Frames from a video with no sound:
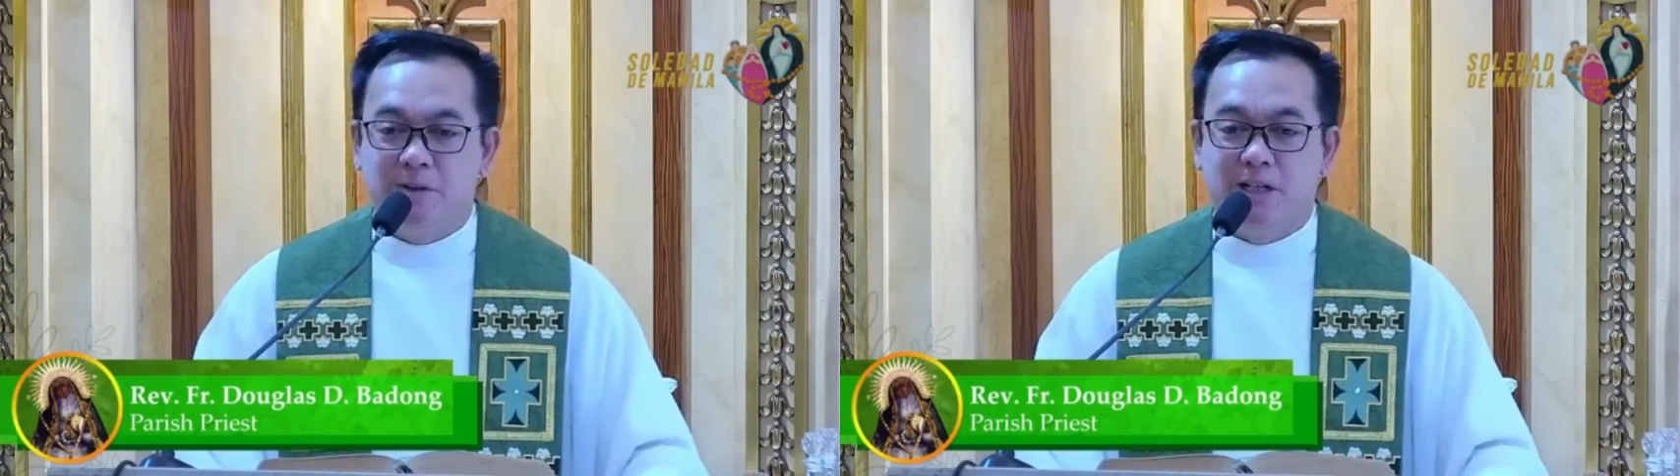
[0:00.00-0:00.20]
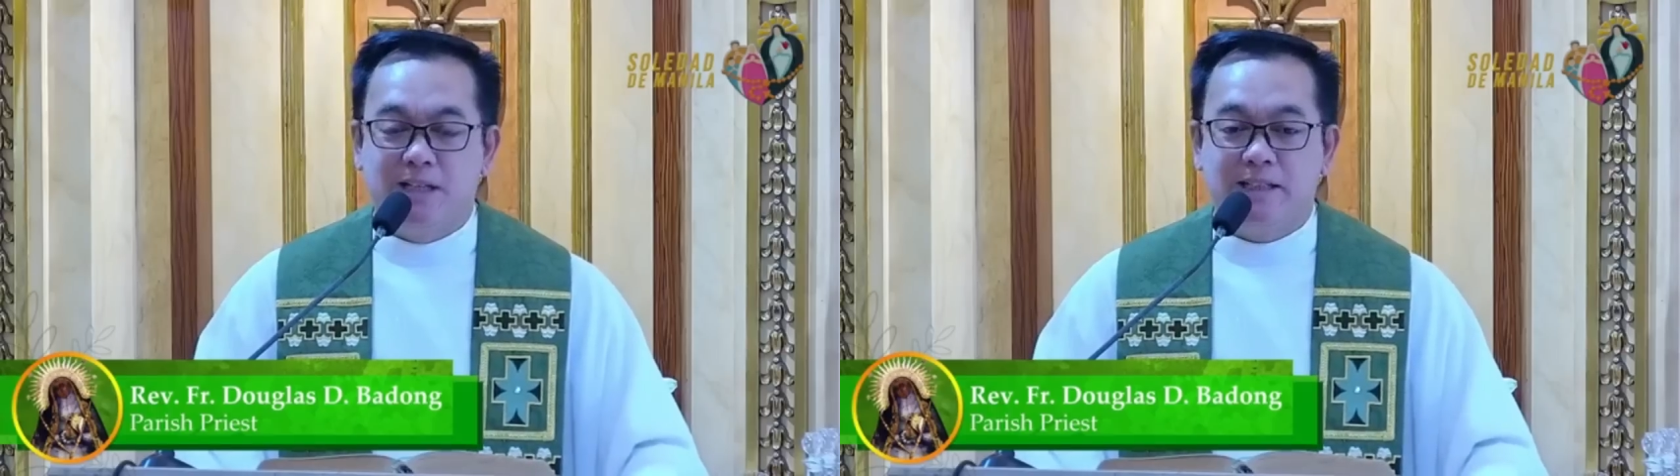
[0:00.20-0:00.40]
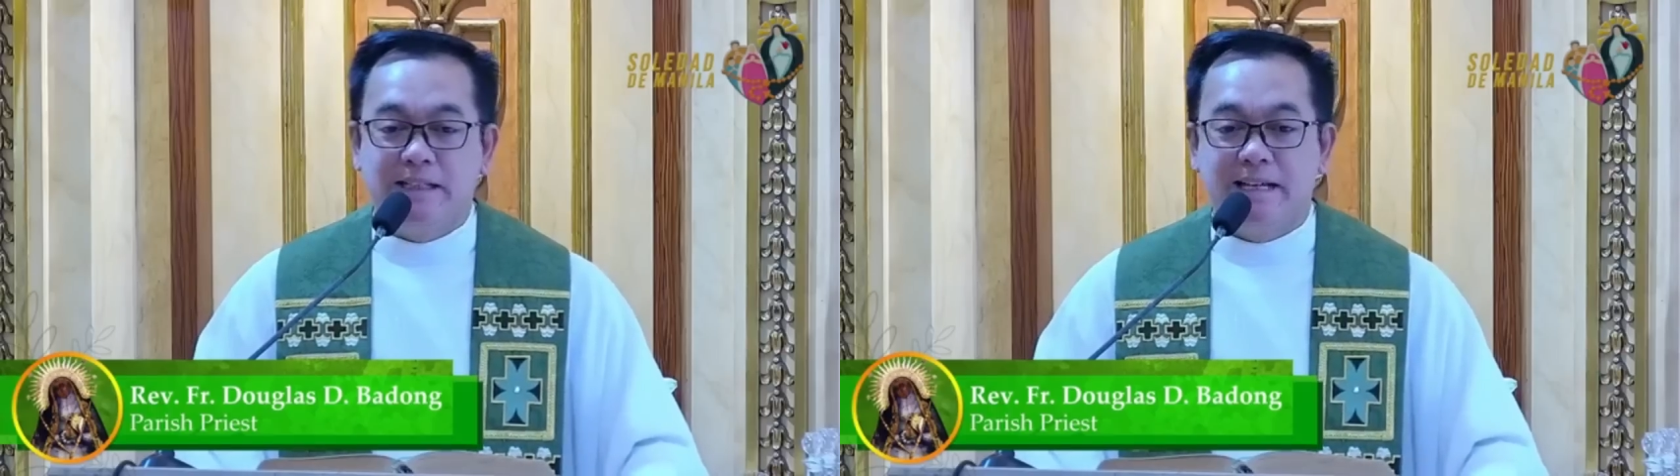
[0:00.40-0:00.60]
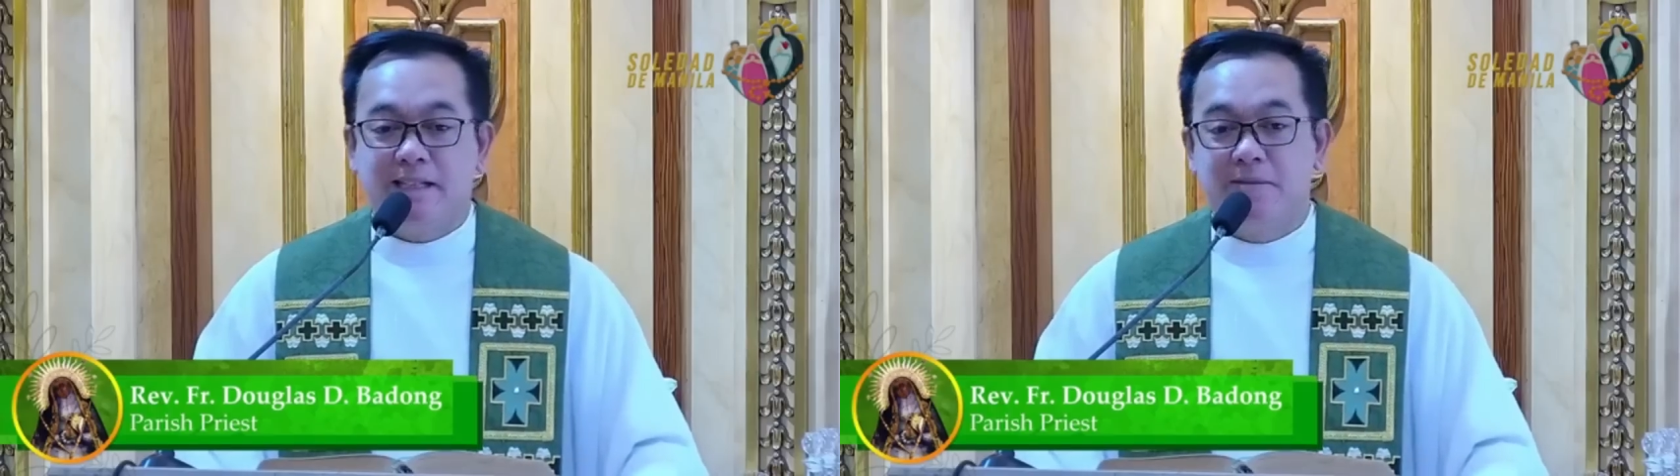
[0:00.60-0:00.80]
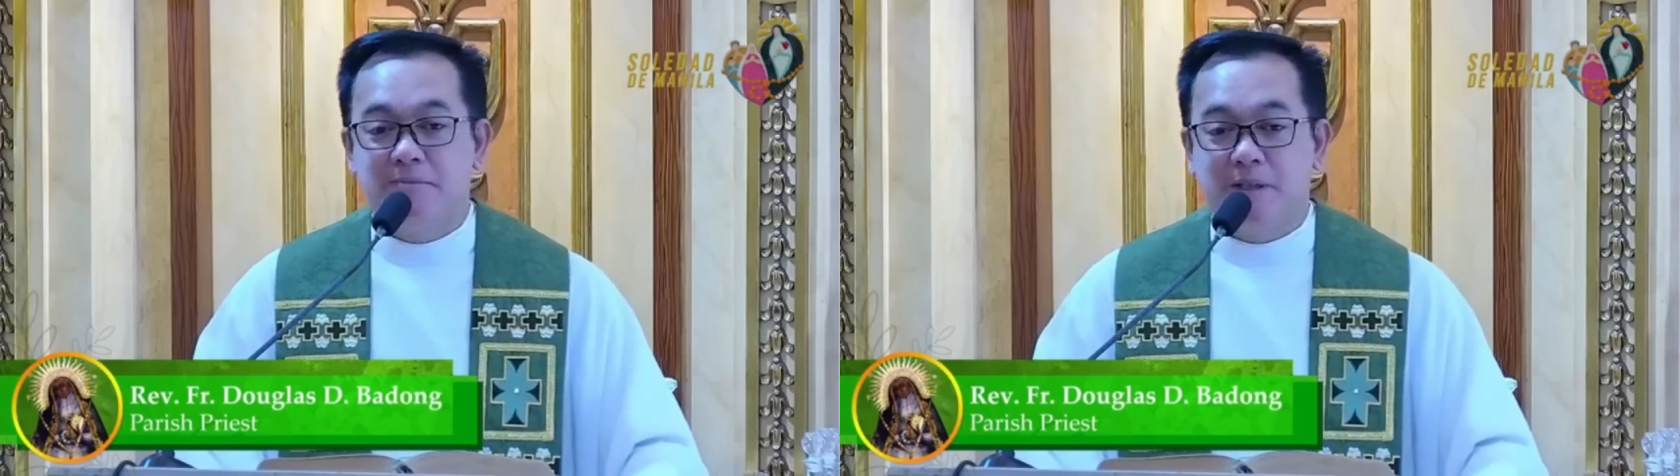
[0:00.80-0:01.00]
po ang
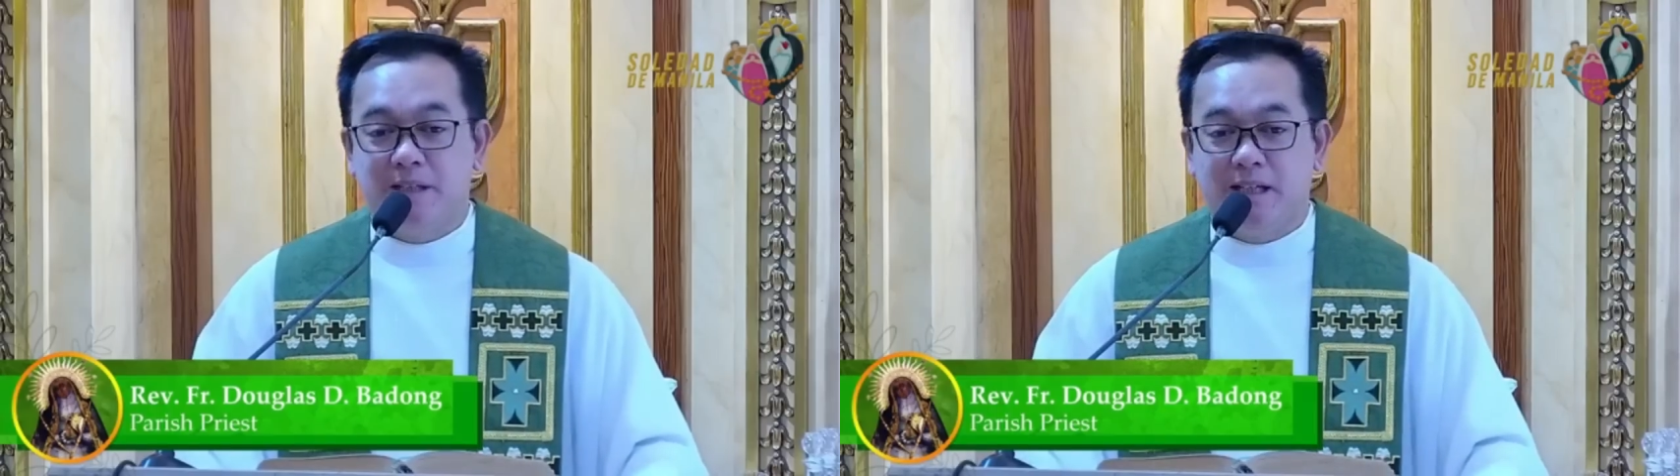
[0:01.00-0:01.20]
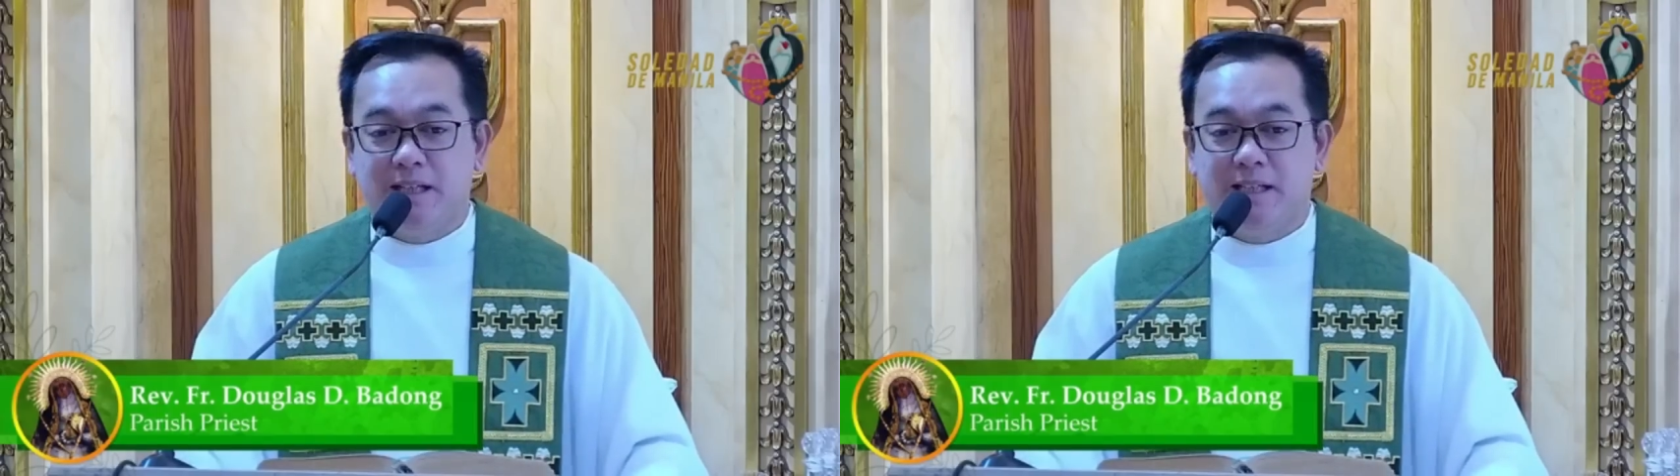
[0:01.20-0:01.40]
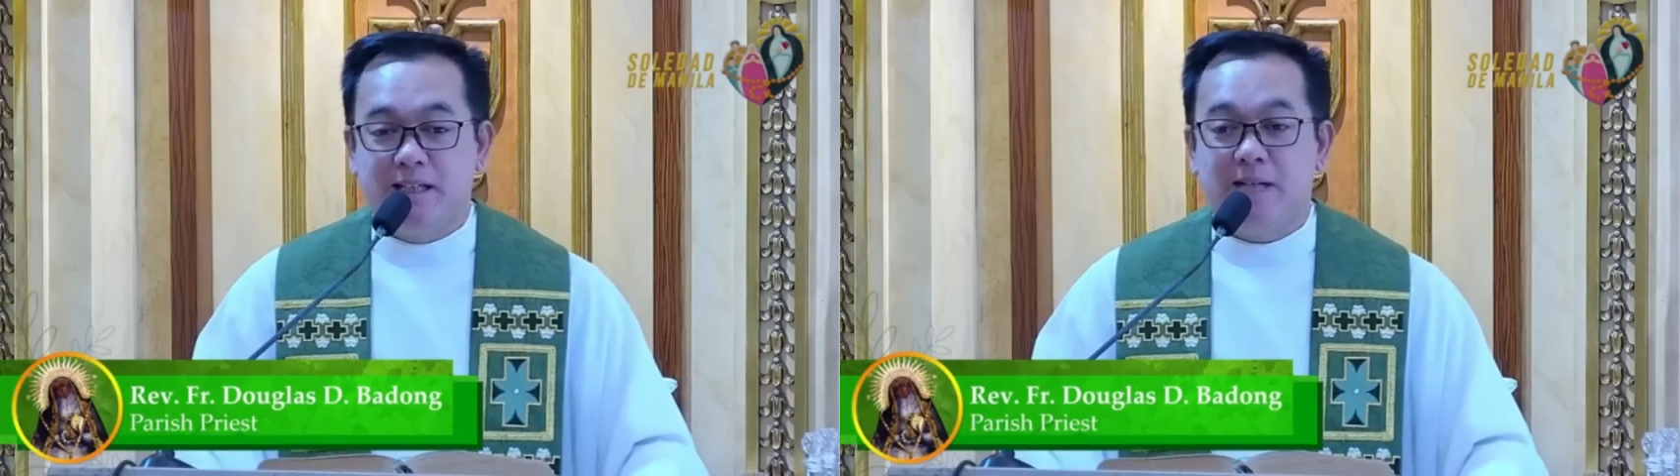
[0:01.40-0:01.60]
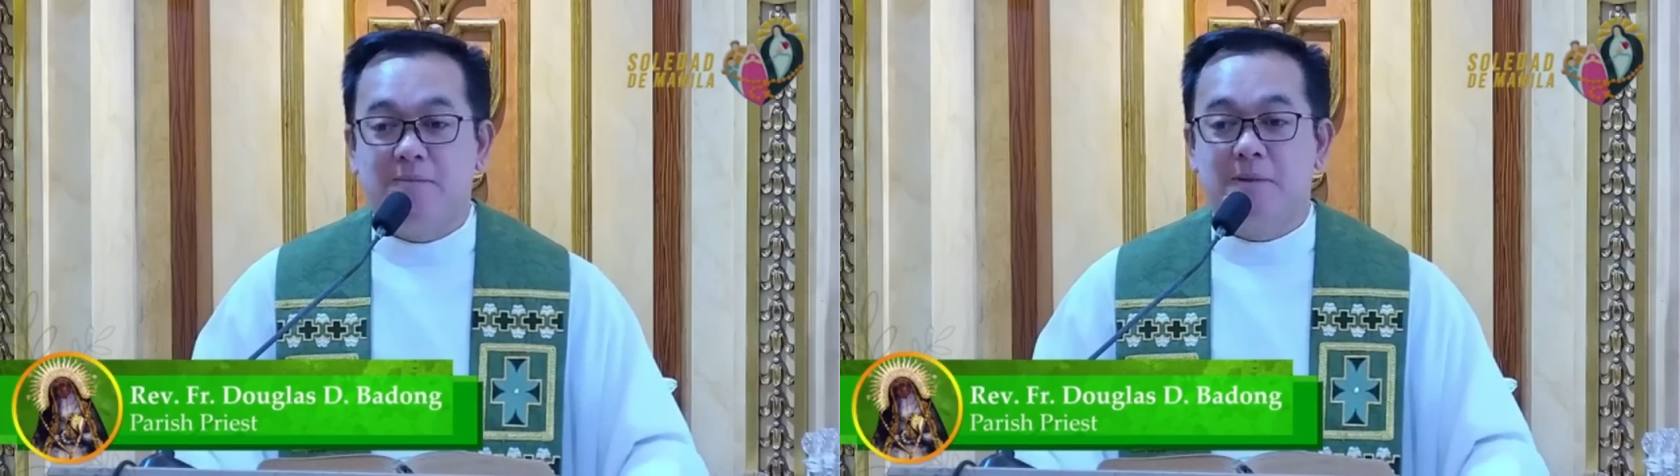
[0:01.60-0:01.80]
ginagampanan ng